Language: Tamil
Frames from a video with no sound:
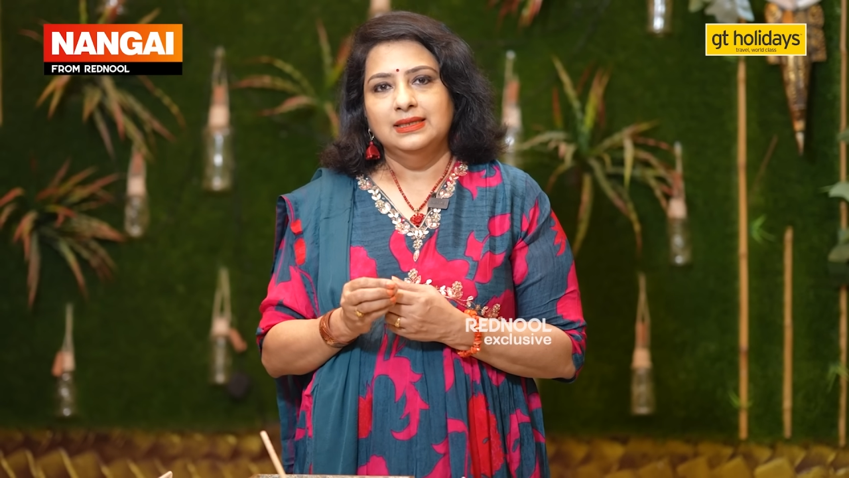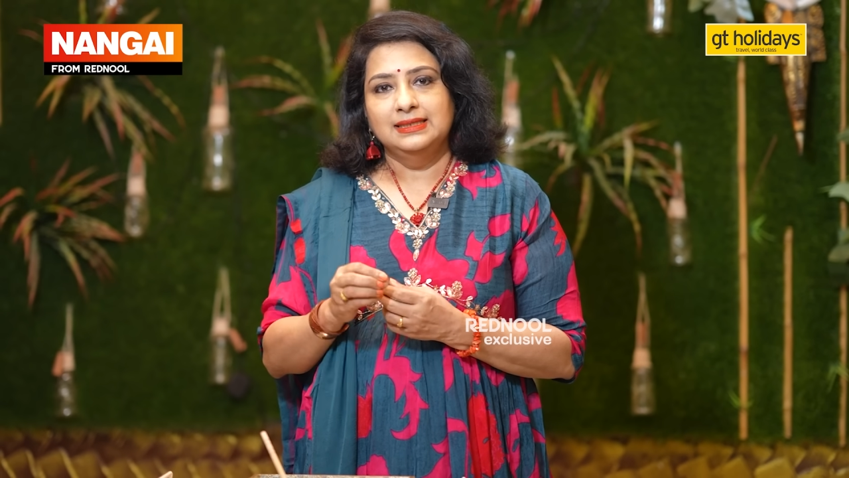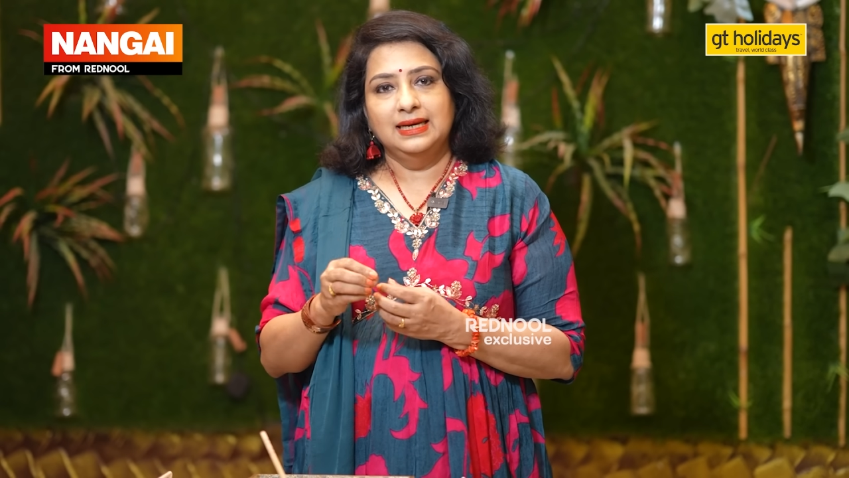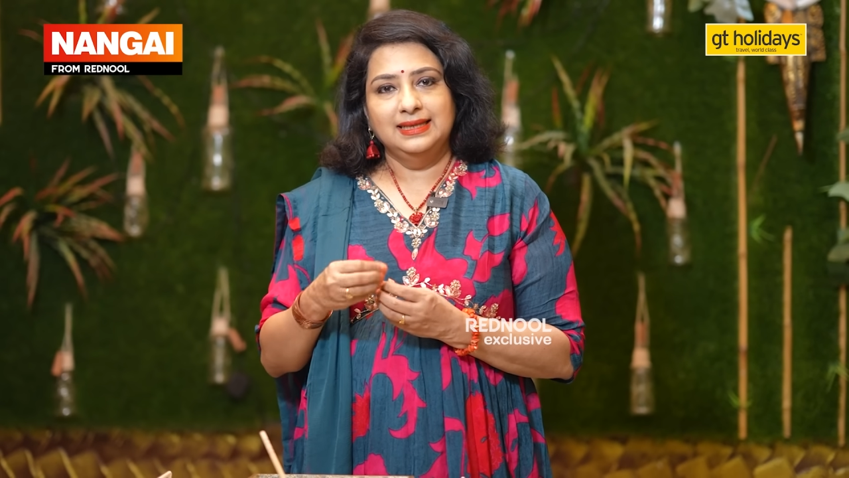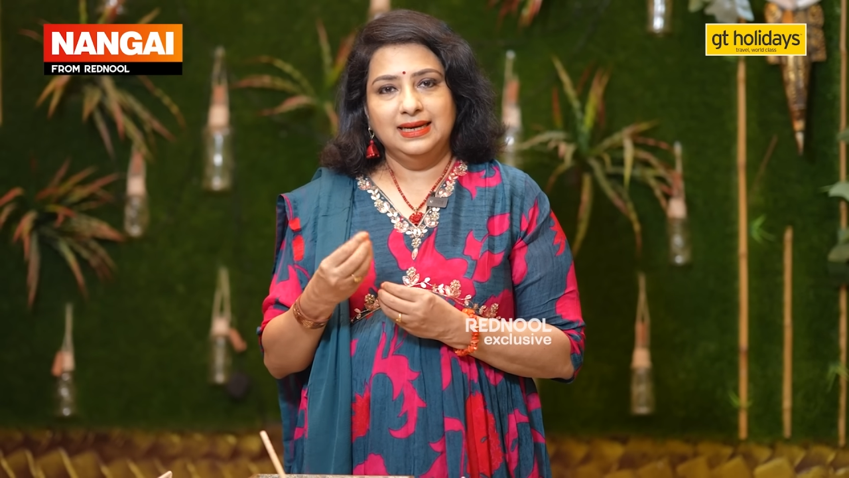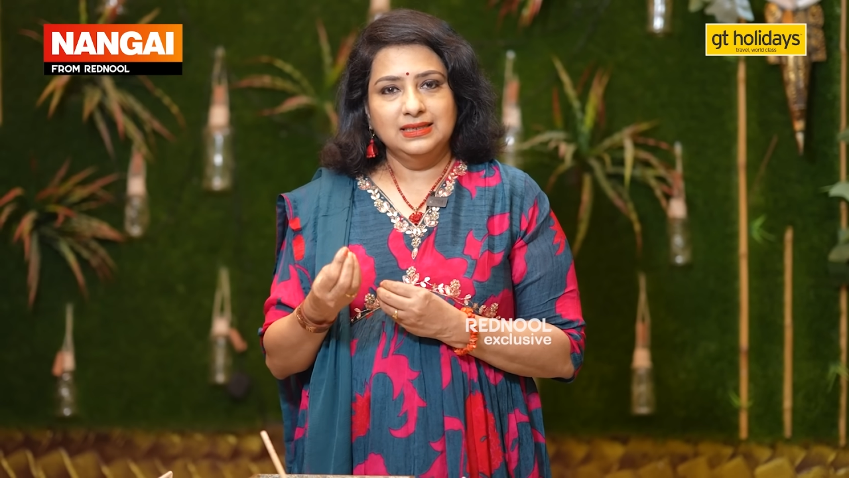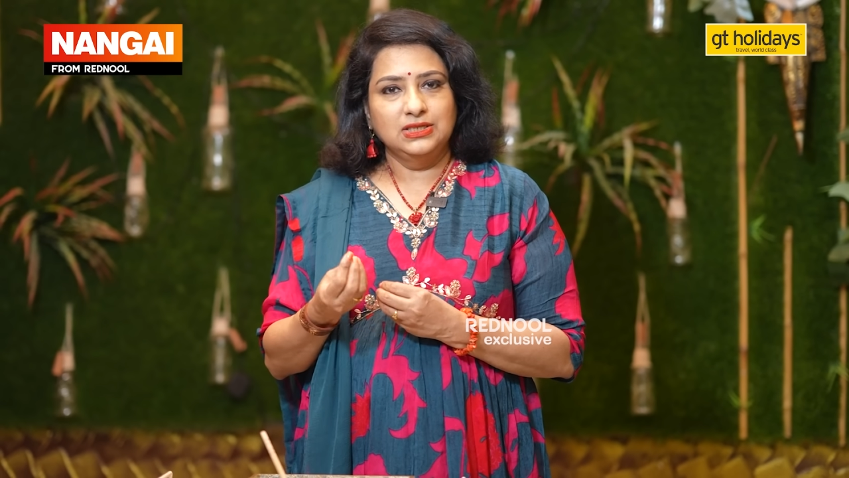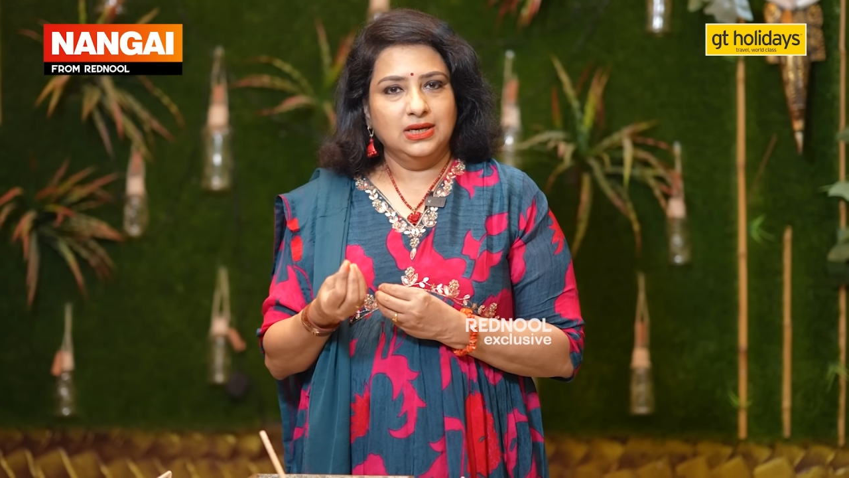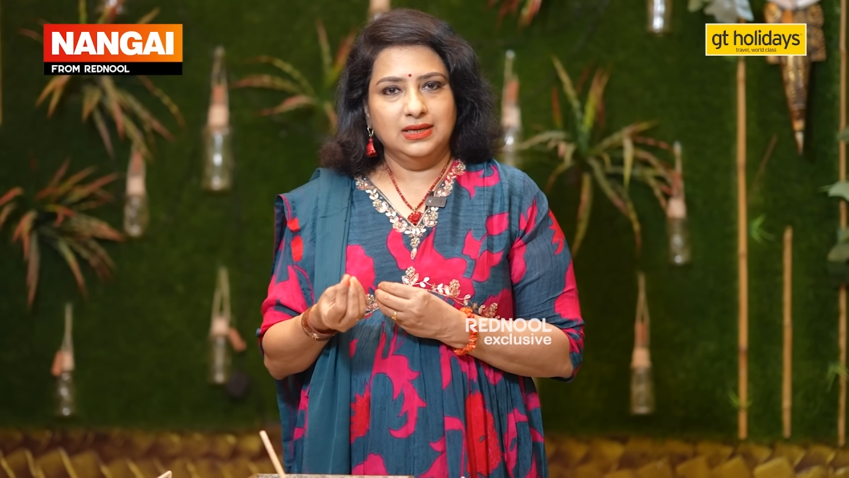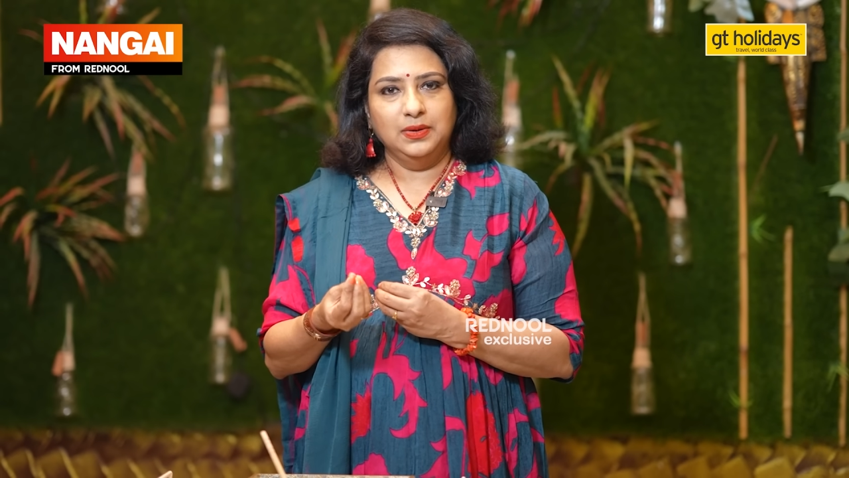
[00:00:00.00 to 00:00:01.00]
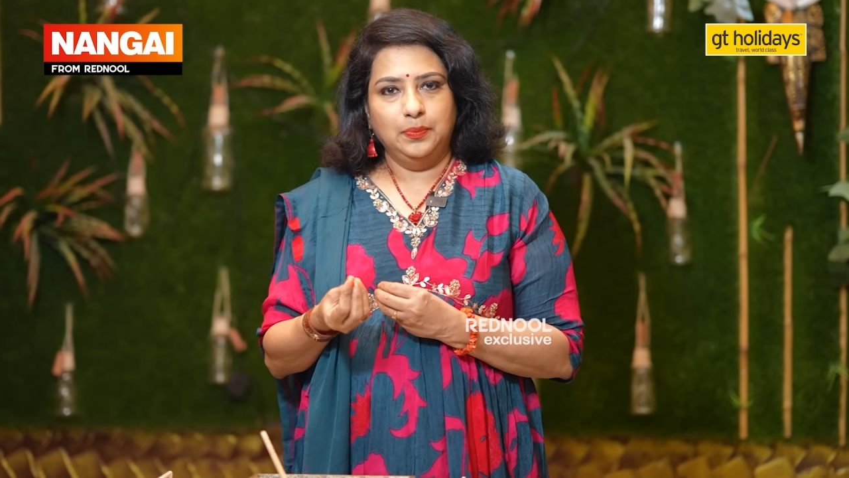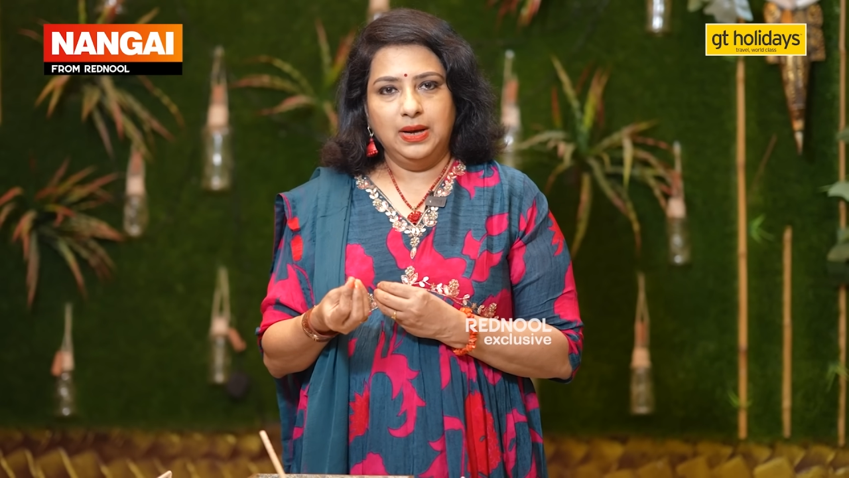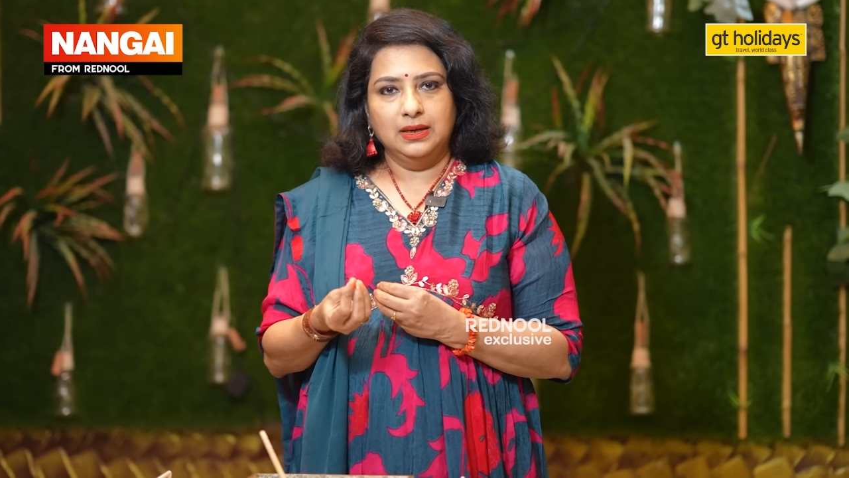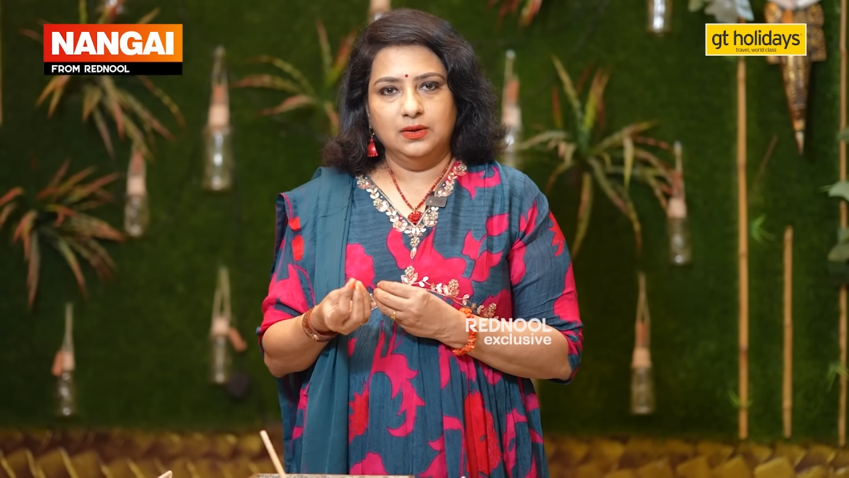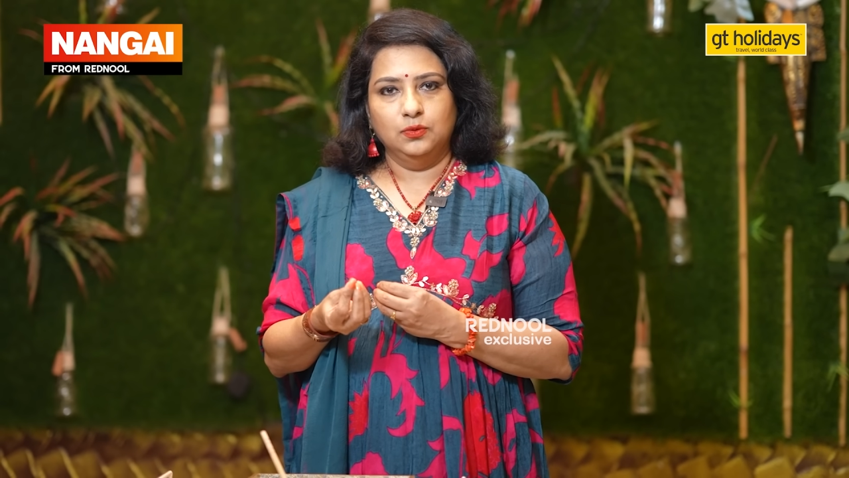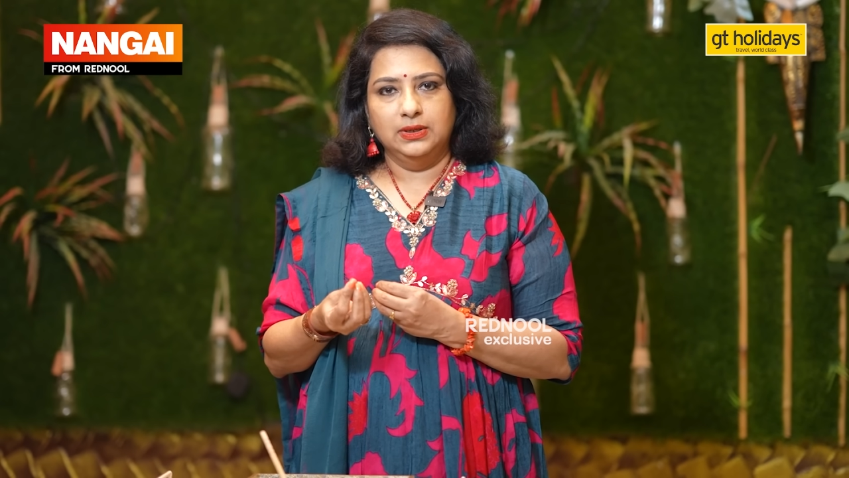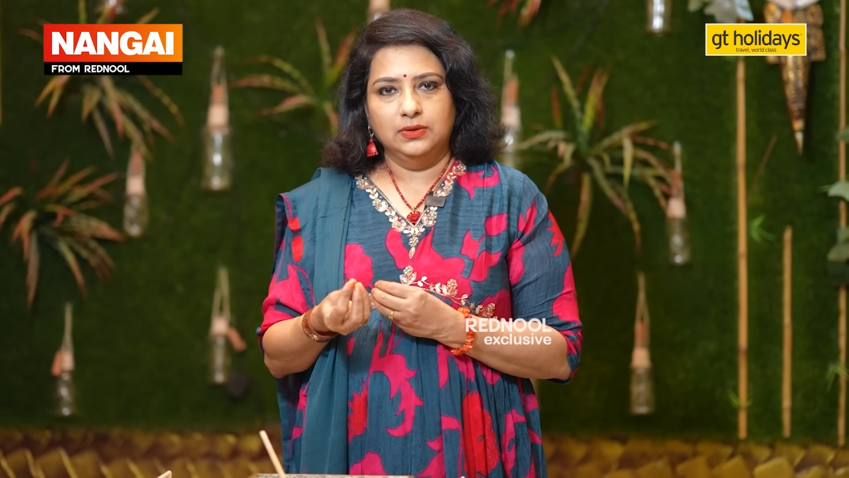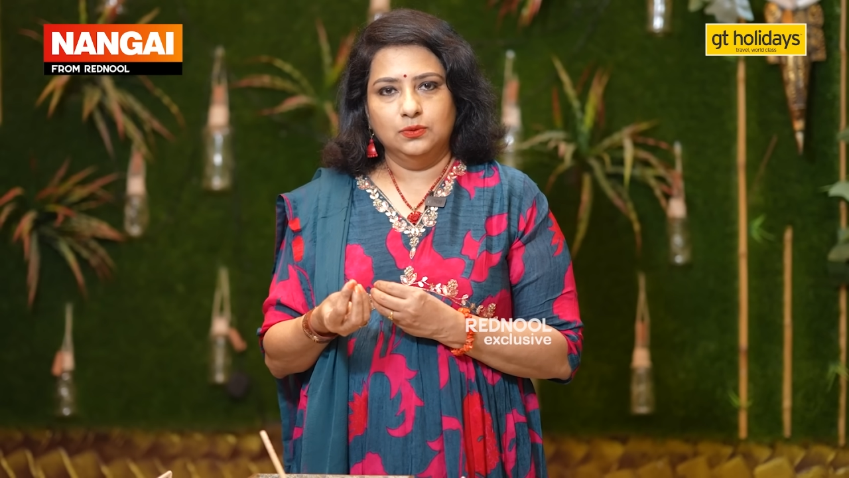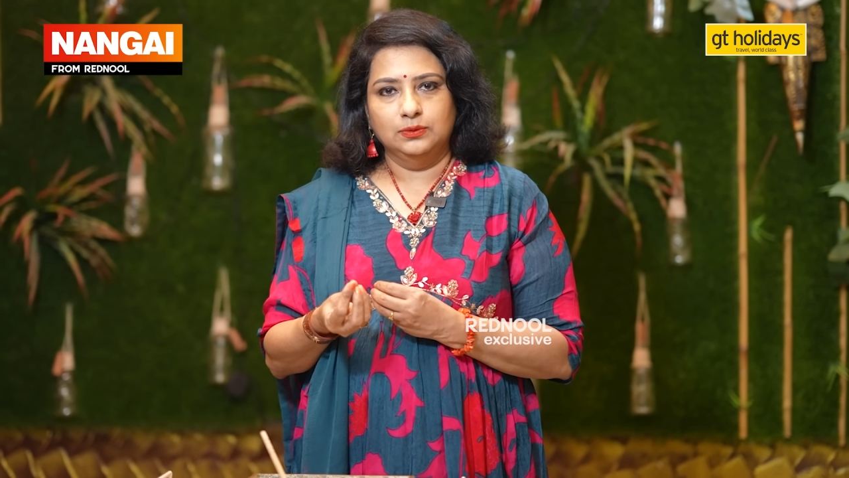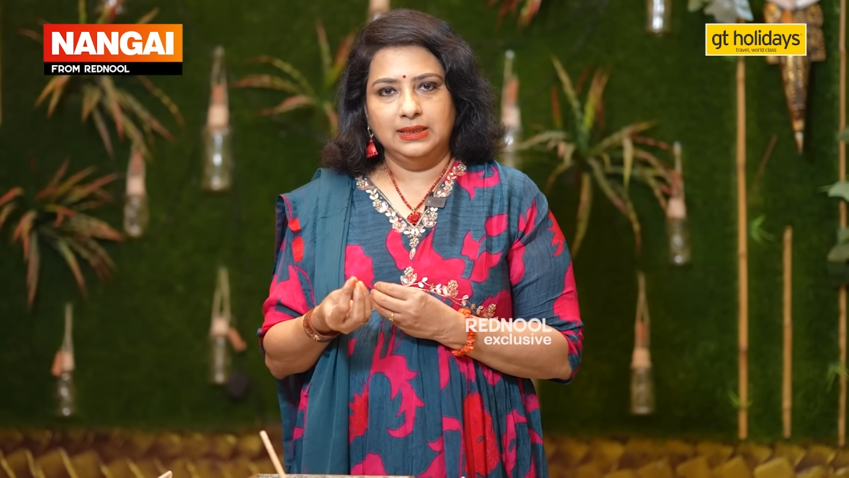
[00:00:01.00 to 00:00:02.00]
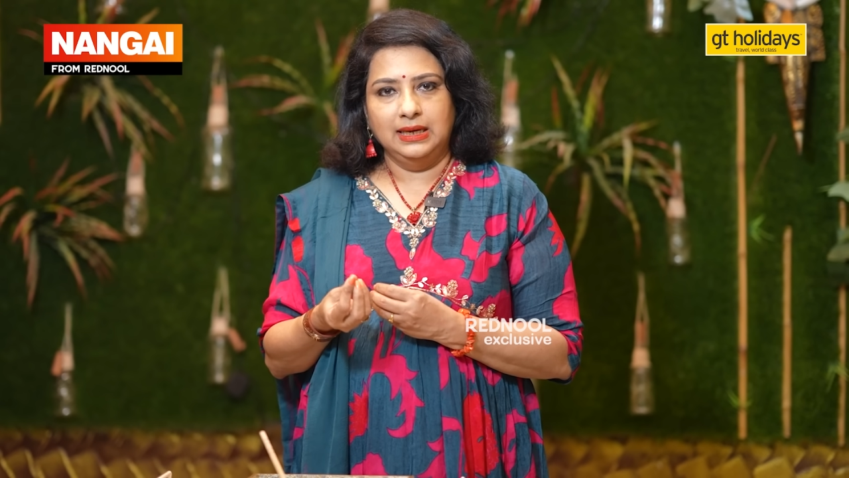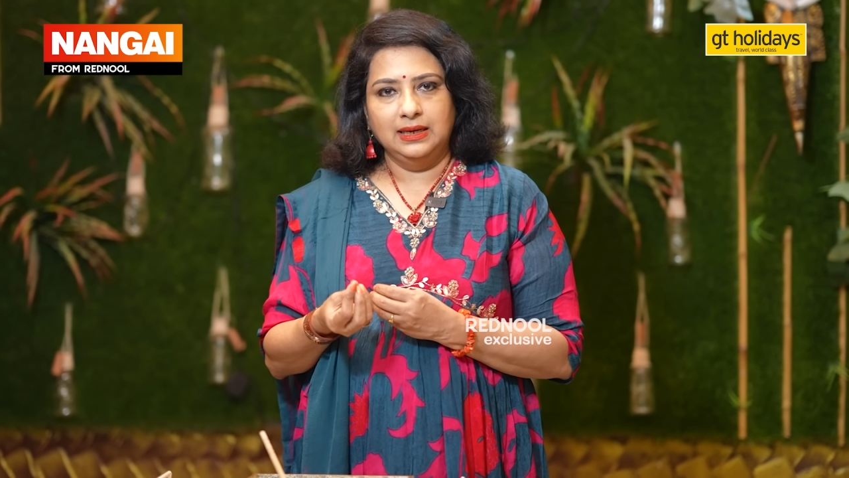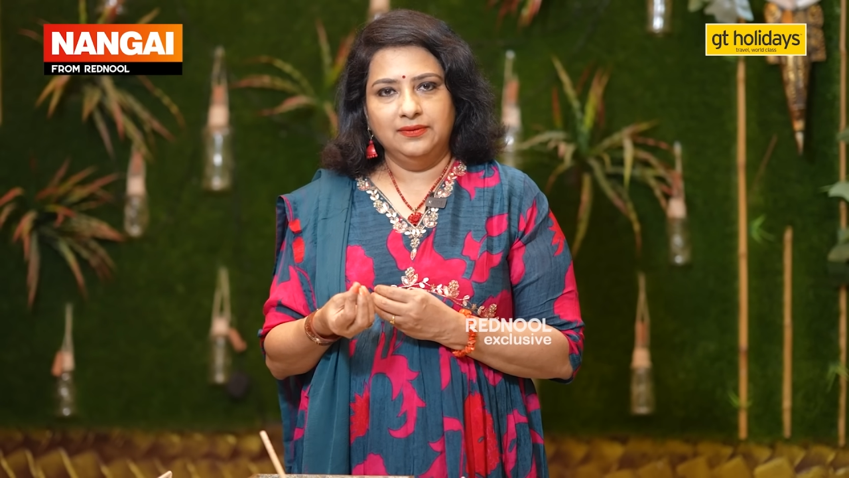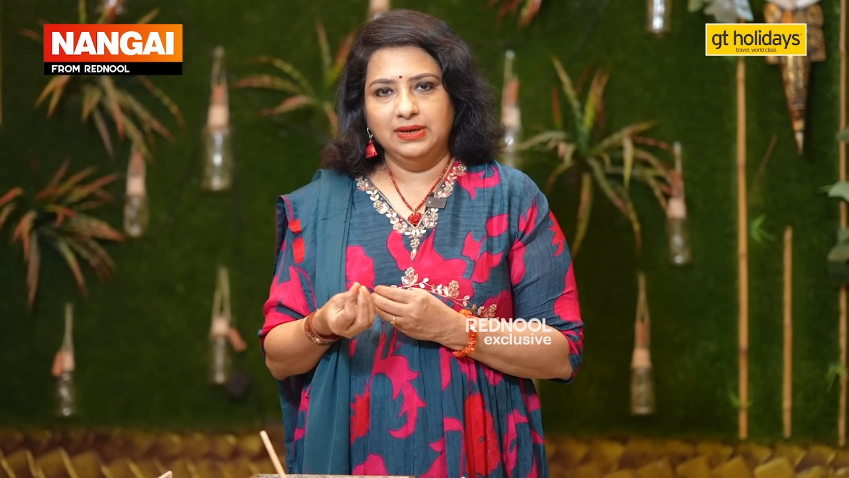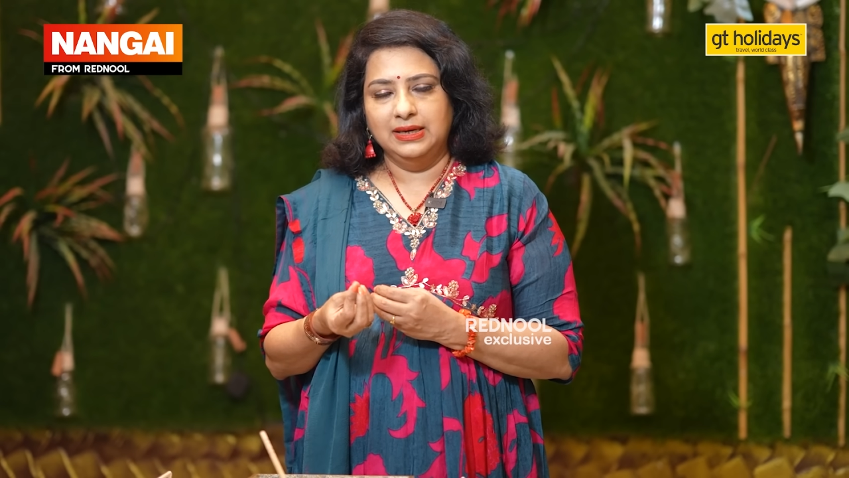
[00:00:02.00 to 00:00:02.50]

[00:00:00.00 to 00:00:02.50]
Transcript: சிலதெல்லாம் சர்க்கரை பாகாக கூட இருக்கும் தேனாகவே